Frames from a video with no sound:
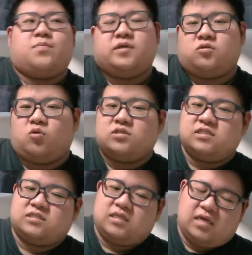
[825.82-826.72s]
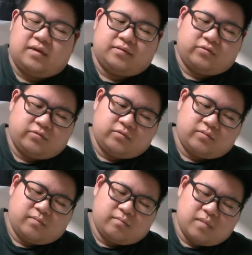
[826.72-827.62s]
ぱり掃除ってね、あのー、
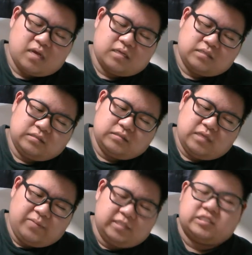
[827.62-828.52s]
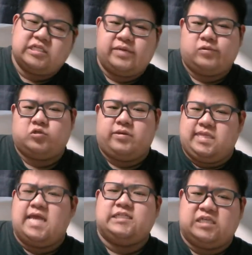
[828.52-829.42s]
まあ、あんまり好きなものでは
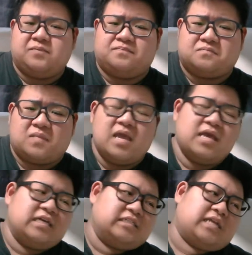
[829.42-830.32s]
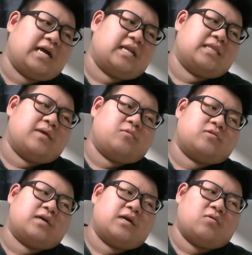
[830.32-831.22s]
ないじゃん。従わないも
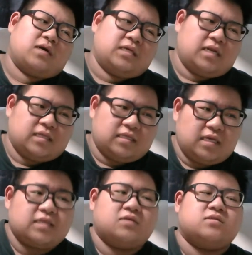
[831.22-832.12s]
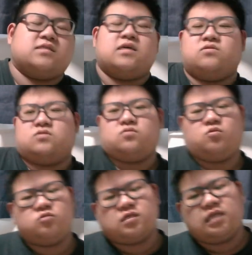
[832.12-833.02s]
のだからお金払ってやってくださいって、その
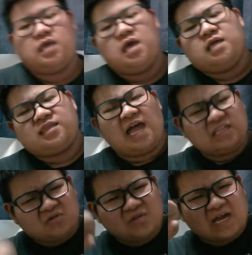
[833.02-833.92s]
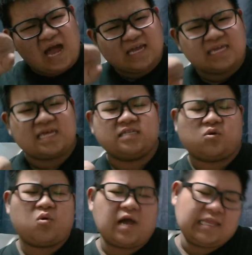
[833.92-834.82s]
本当はね、対等な関係なんですよ。
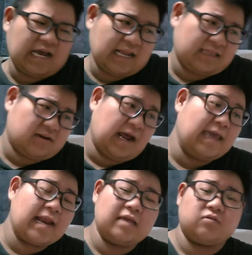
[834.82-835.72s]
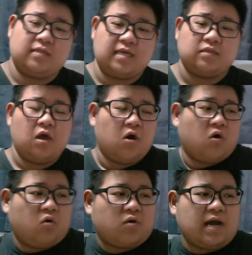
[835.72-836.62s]
お金払ってるから偉いとかない。
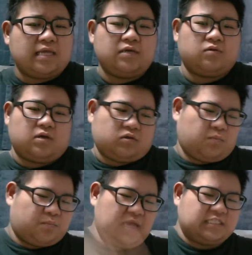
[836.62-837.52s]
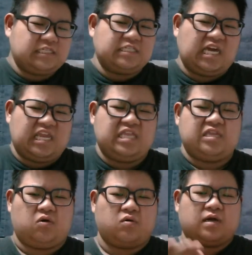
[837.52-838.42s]
お金をね、こペチンじゃねえん
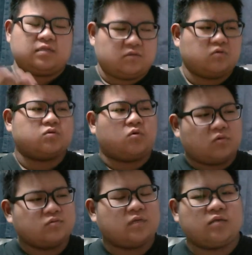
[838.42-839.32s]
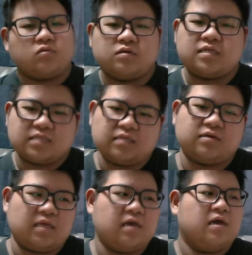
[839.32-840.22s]
だよ。お金どうぞお受け取りくださいってい
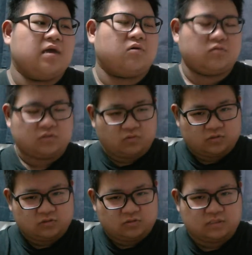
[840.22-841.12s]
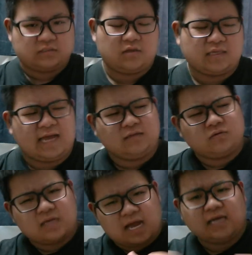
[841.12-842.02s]
うかね、今週のお給料ですって、対
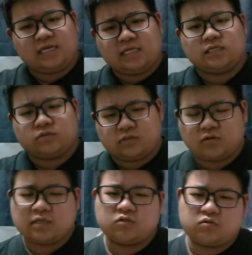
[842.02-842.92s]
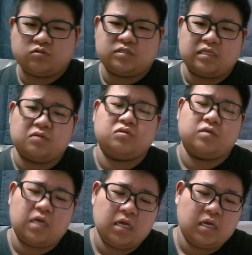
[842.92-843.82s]
等な関係なんですよね。それがちょっと崩れてるっていうか。